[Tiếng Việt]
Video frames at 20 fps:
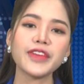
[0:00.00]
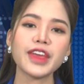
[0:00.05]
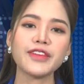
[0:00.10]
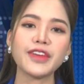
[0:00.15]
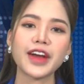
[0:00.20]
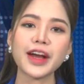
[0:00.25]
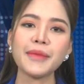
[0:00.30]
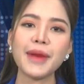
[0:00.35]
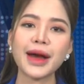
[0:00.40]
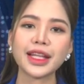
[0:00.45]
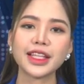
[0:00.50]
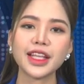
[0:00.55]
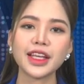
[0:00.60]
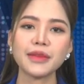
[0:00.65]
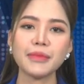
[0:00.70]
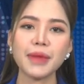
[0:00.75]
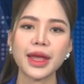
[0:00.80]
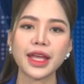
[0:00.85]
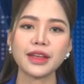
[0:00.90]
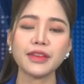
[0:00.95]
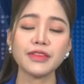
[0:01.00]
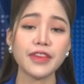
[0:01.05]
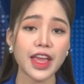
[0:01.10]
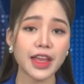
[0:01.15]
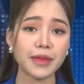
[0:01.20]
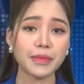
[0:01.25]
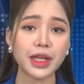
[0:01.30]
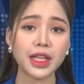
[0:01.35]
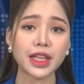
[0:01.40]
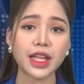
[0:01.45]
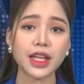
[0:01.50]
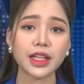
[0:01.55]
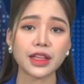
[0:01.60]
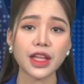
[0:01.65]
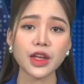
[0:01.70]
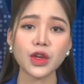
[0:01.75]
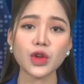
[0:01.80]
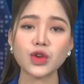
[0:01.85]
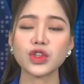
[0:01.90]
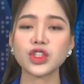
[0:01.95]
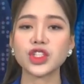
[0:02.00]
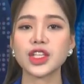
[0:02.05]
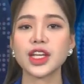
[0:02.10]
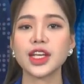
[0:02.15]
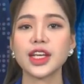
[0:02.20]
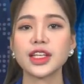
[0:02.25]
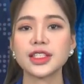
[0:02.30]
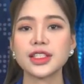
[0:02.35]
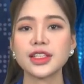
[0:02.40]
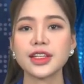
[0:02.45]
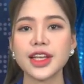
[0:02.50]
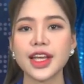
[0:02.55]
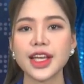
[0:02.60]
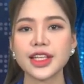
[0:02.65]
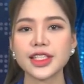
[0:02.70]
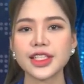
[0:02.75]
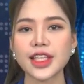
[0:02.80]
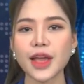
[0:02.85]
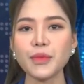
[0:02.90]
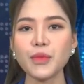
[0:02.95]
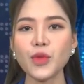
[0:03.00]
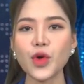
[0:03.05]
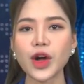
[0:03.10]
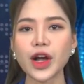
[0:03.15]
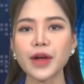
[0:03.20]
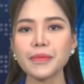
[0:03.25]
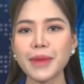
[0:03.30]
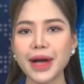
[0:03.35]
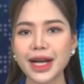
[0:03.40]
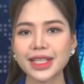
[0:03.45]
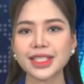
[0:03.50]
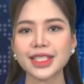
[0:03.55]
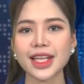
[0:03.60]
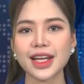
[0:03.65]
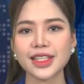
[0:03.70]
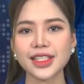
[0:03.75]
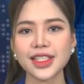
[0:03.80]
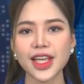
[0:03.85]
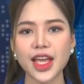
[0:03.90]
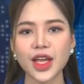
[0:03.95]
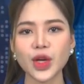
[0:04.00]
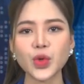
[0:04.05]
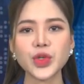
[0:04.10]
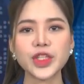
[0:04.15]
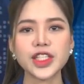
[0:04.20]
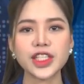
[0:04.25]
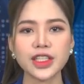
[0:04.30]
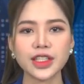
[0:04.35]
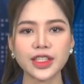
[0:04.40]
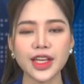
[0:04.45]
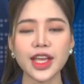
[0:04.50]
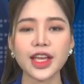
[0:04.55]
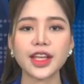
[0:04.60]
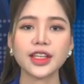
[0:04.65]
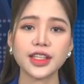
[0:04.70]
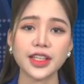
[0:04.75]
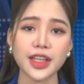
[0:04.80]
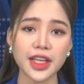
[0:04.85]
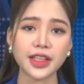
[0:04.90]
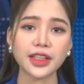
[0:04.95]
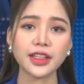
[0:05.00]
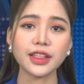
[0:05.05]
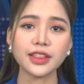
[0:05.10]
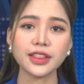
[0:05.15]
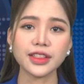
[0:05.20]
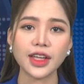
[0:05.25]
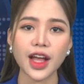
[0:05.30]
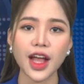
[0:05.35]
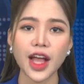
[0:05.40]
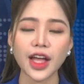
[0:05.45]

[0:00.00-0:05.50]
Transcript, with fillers: vị và các bạn thân mến, VNPT Technology dự định sẽ mua cấp bằng sáng chế của trường điện, điện tử,